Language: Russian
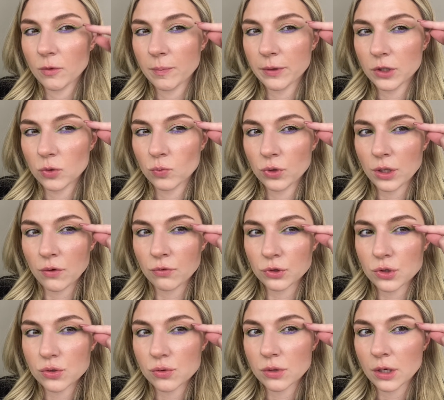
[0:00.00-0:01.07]
поэтому я вот
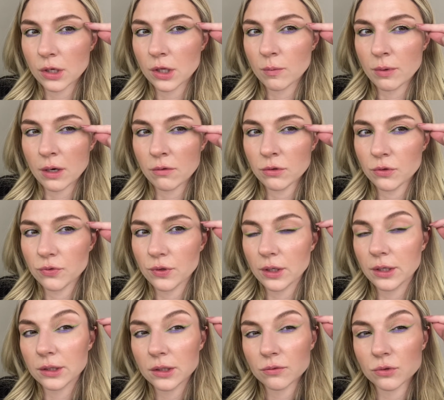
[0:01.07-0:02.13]
сюда добавлю
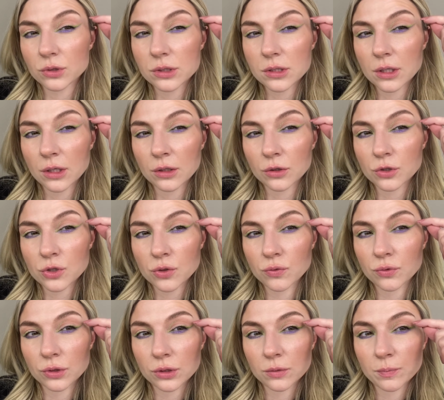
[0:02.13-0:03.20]
фиолетовую стрелочку,
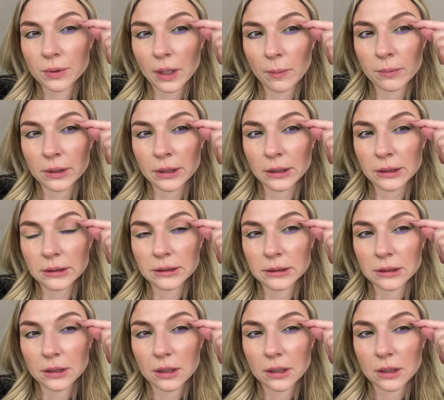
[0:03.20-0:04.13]
вот прям из,